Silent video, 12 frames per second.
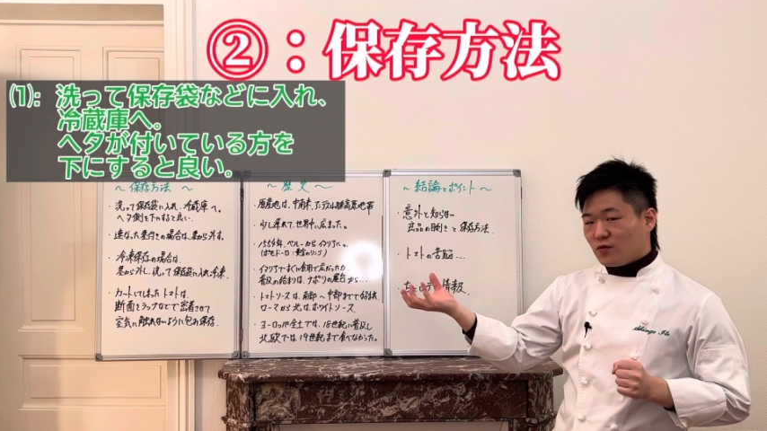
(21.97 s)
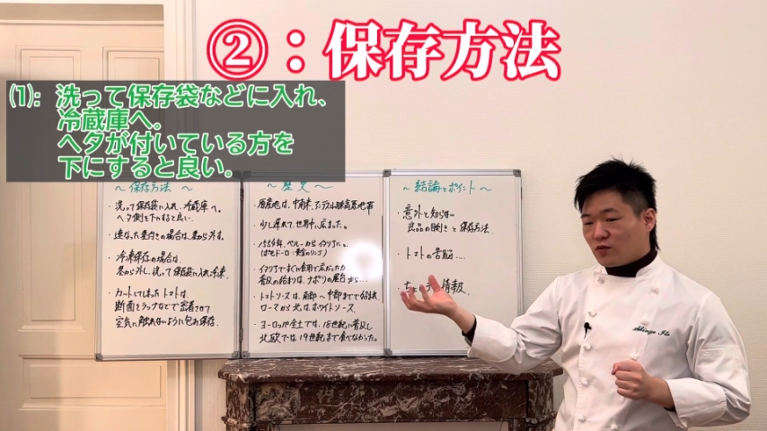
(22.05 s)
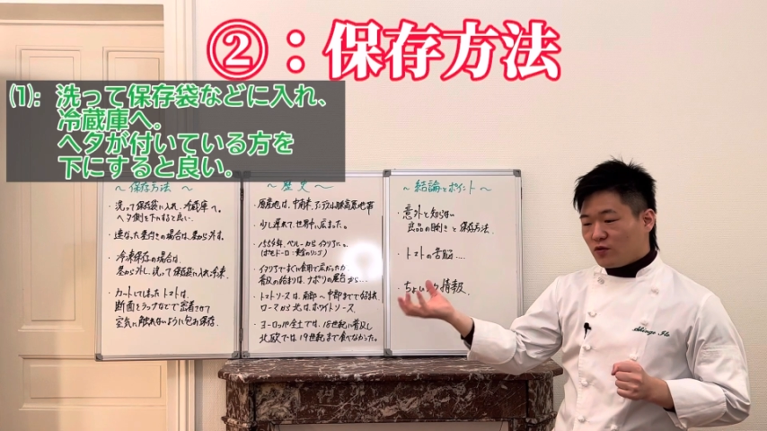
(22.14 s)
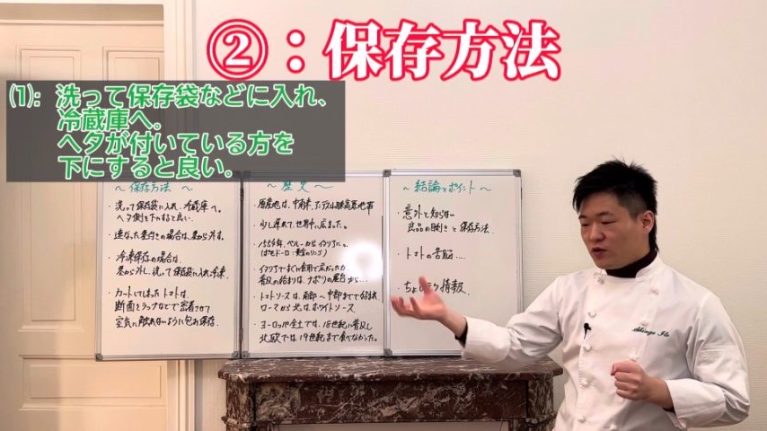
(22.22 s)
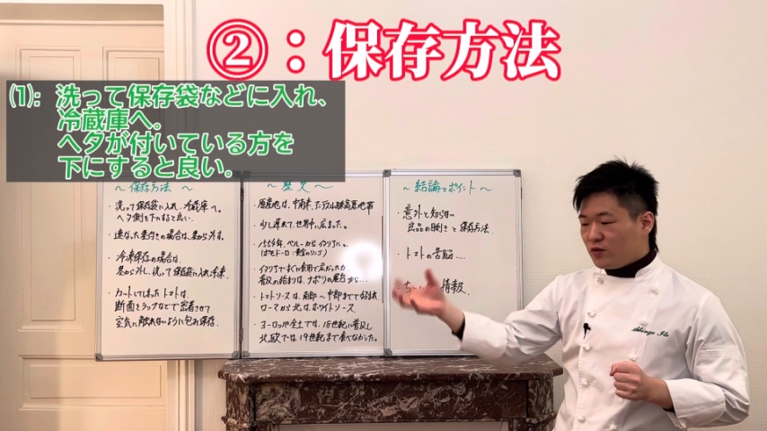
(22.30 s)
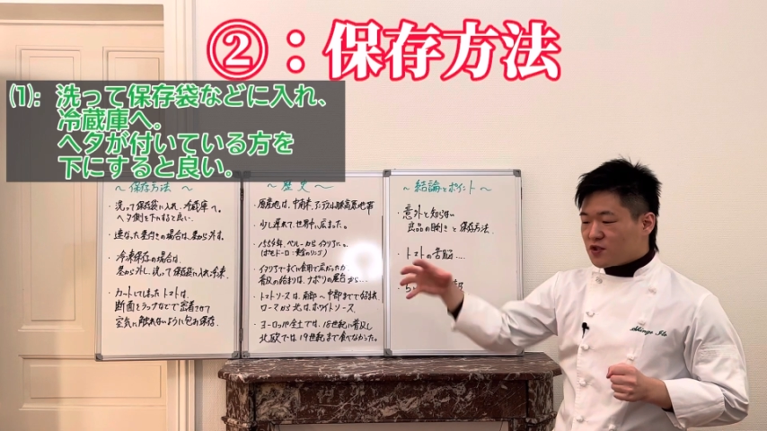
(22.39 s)

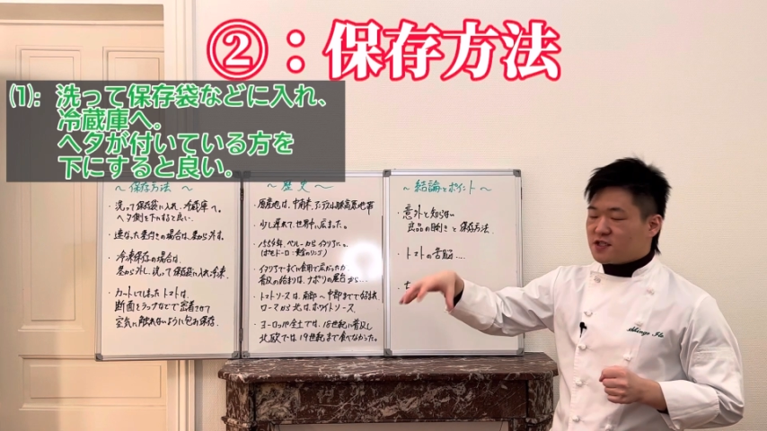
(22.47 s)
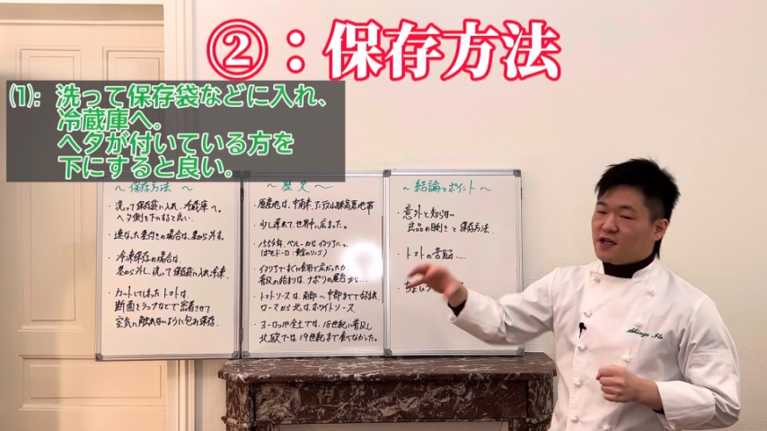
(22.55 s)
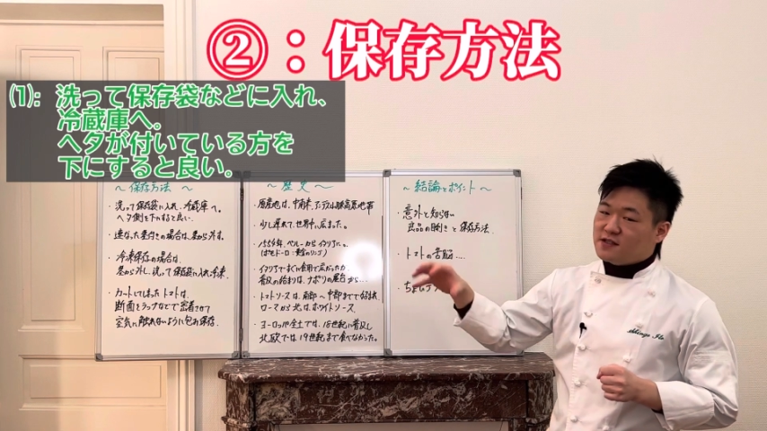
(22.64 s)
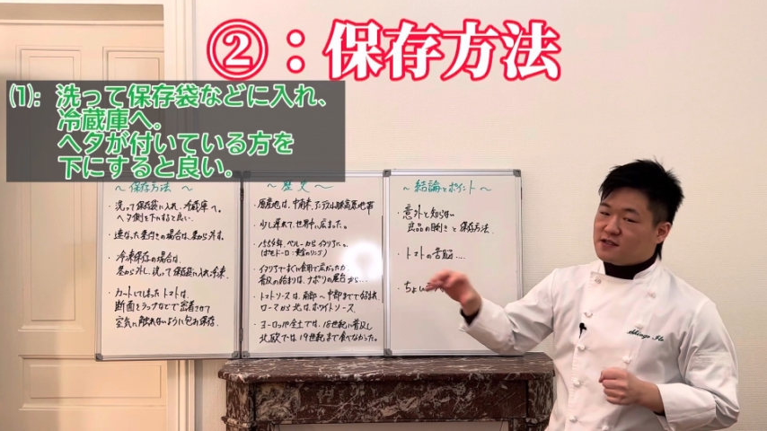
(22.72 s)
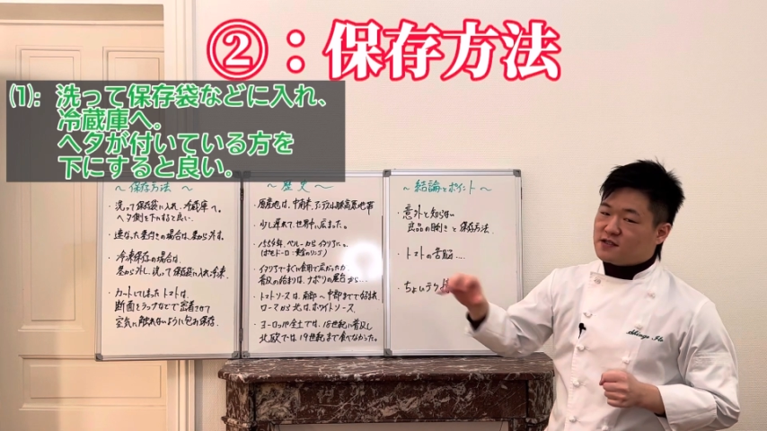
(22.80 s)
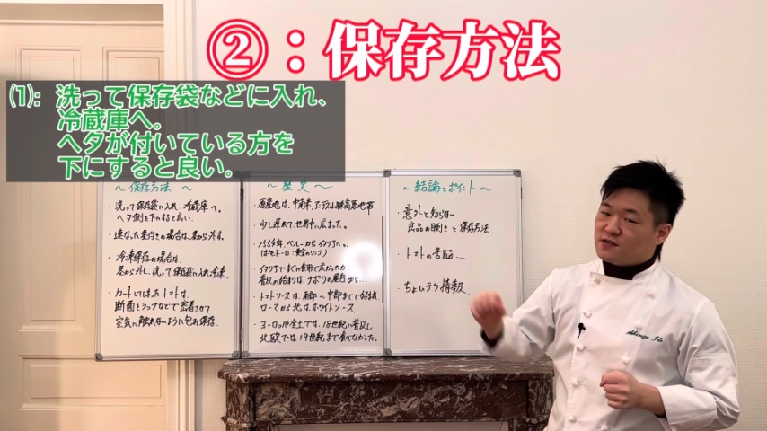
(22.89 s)
これを
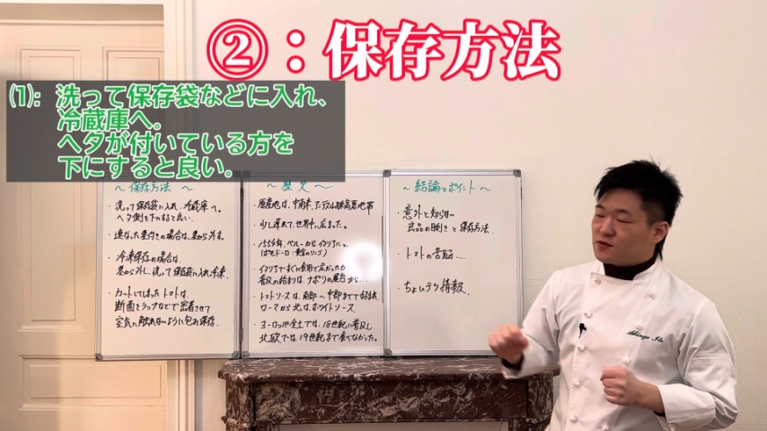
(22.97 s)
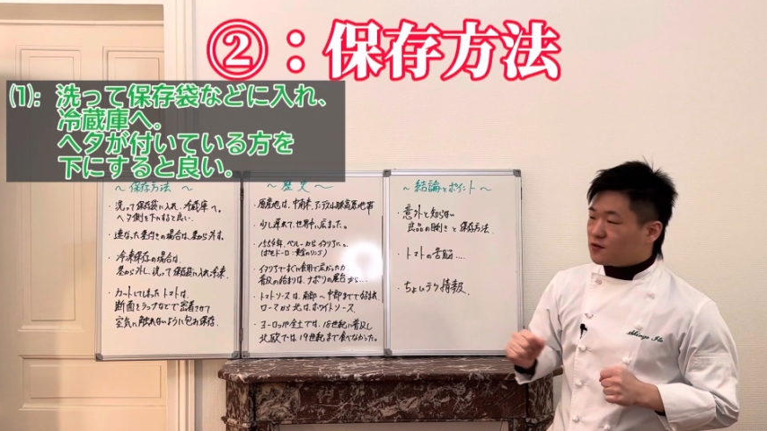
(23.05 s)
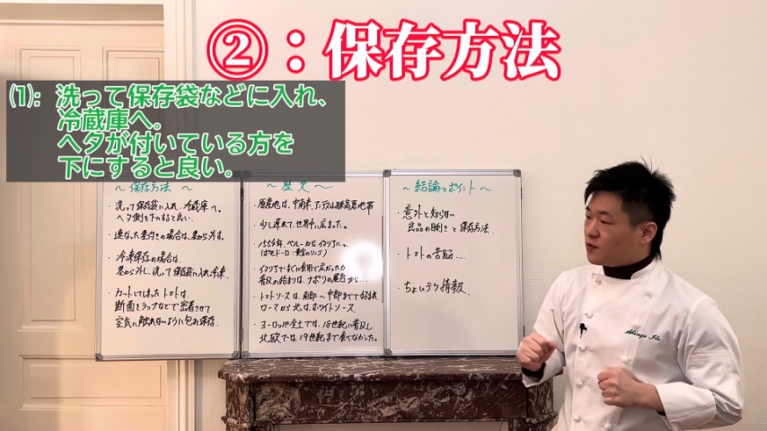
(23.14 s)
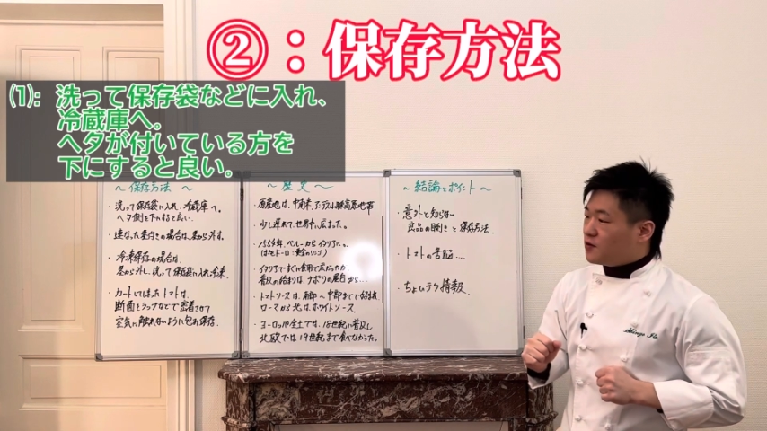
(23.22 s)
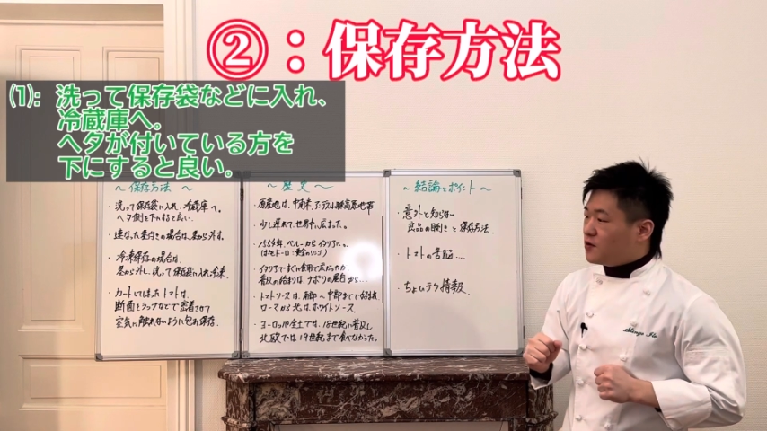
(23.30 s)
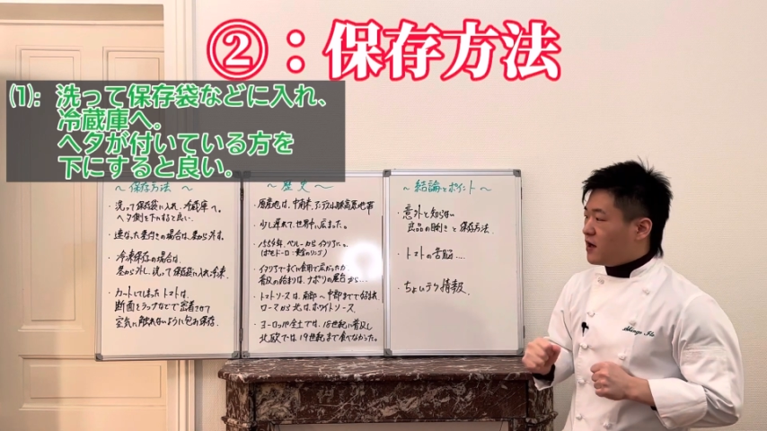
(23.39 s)
下にする
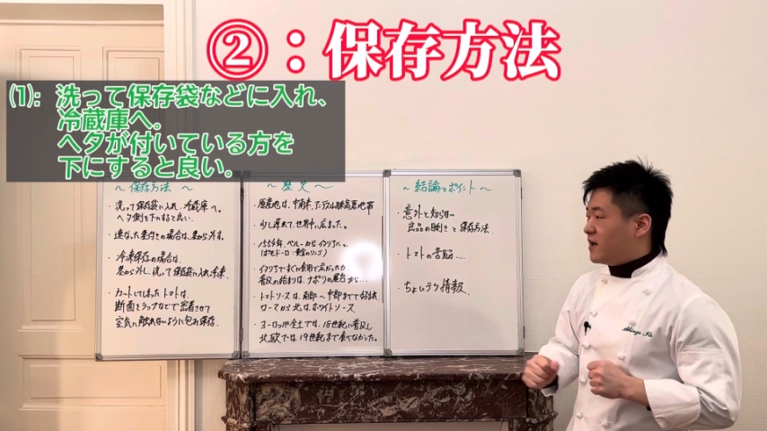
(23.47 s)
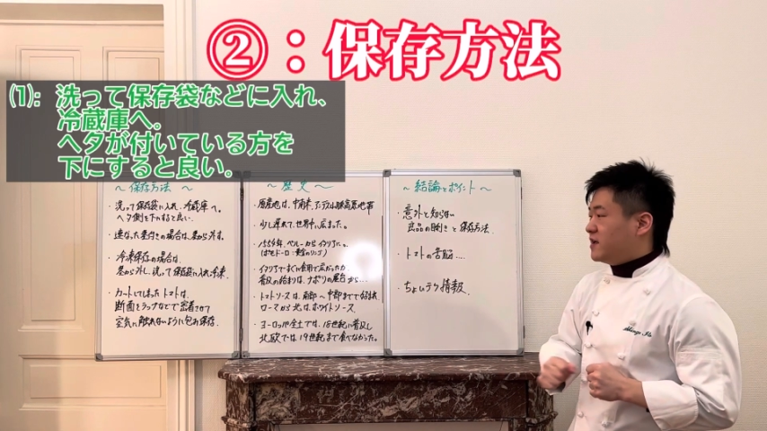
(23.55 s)
と